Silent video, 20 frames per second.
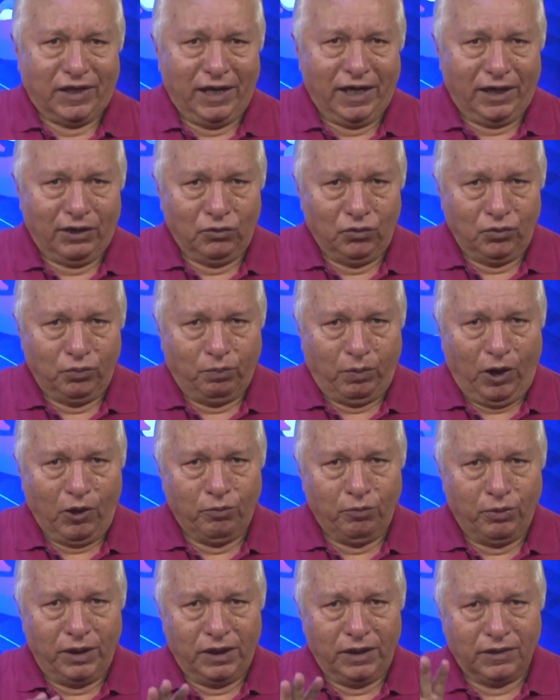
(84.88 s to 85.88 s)
0,
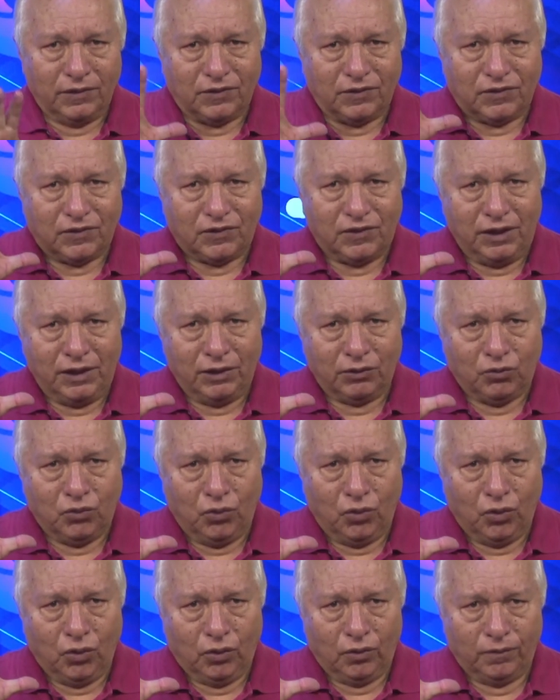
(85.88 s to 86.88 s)
Palmeiras
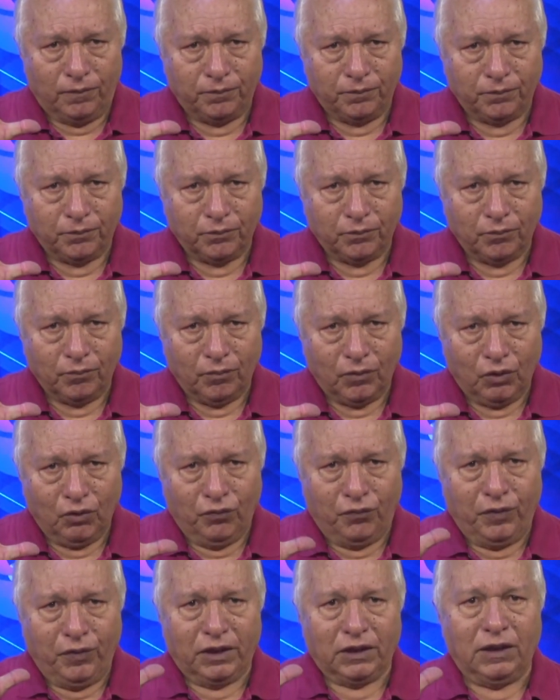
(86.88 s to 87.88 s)
5. O
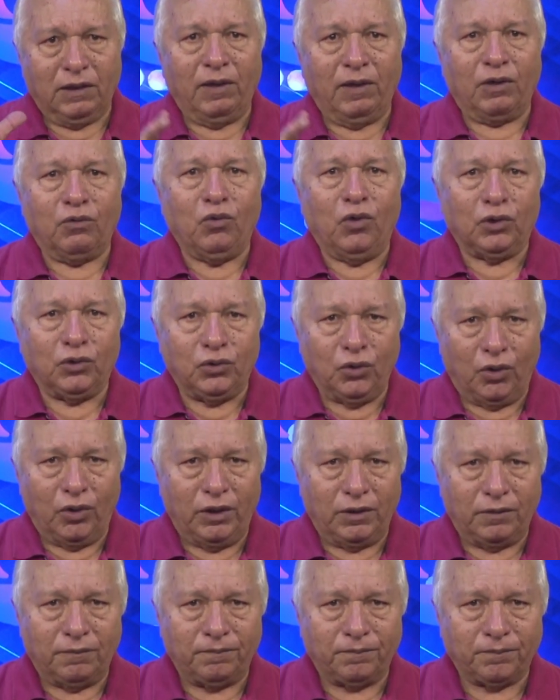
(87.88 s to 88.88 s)
Verdão
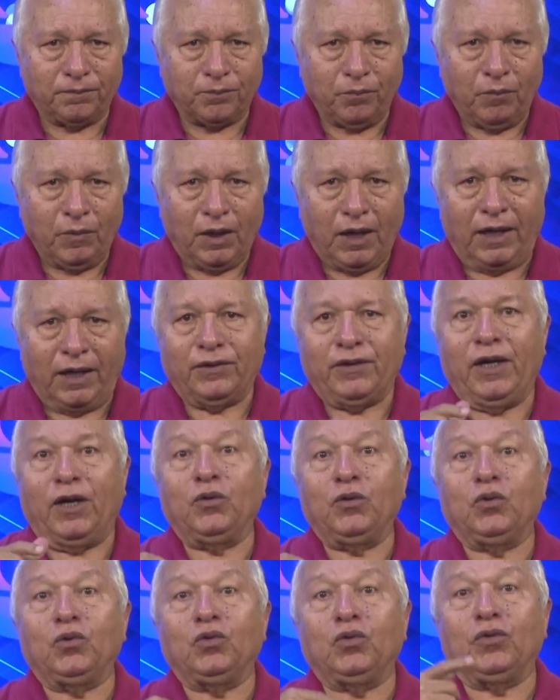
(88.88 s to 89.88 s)
acordou, hein? Até
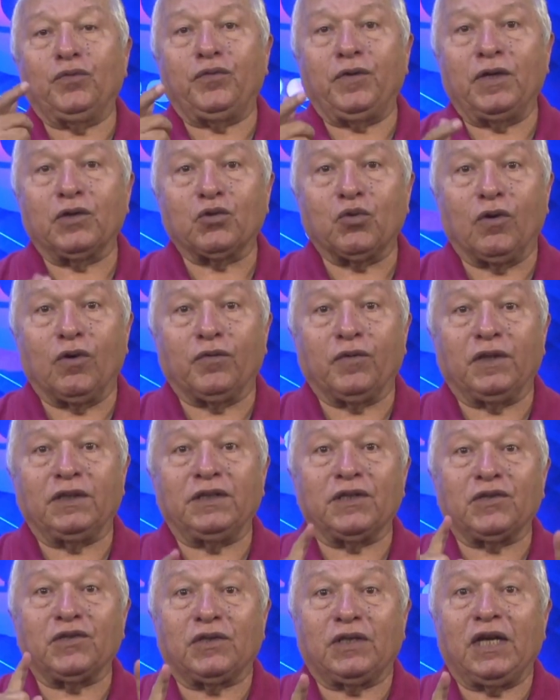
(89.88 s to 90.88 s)
o Dudu fez gol.
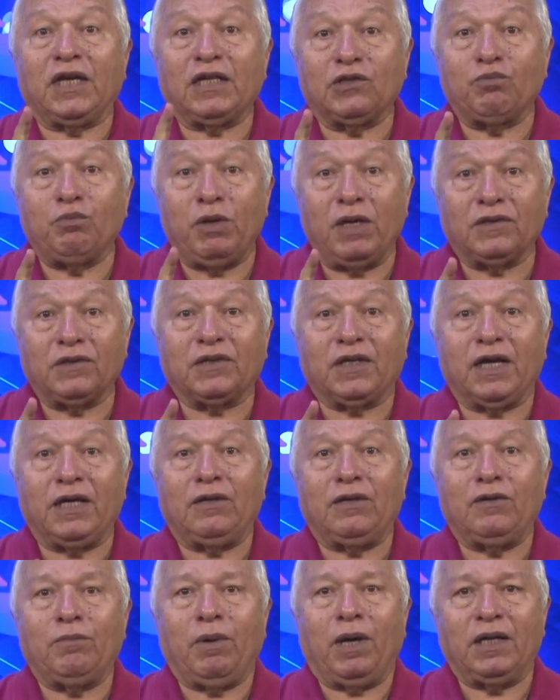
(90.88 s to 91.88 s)
Fazia seis meses que
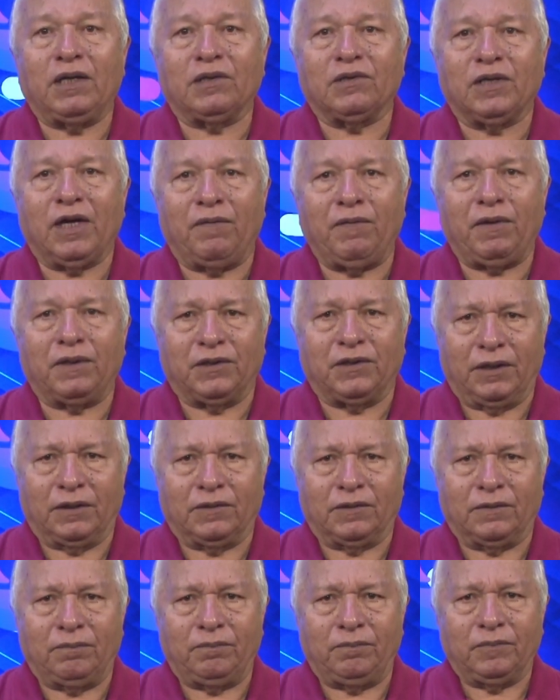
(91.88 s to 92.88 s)
ele não balançava as
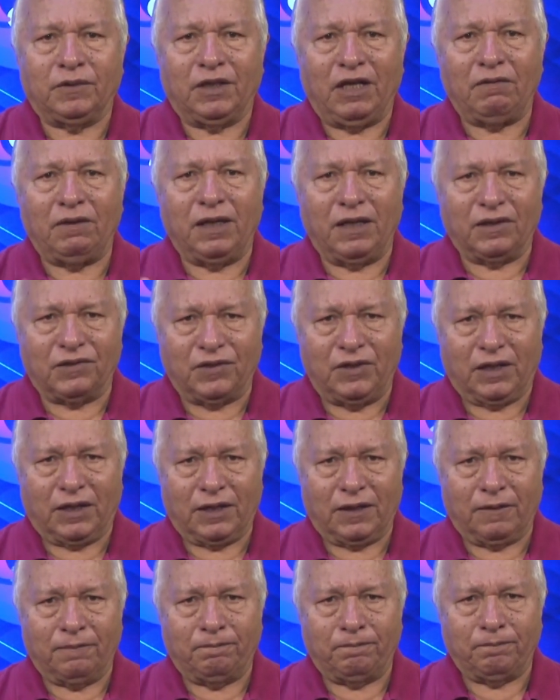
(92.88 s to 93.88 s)
redes. Estava na
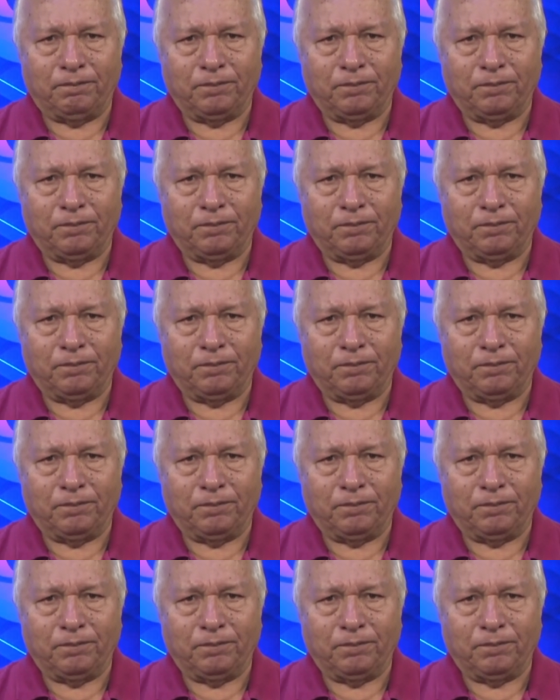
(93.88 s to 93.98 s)
seca.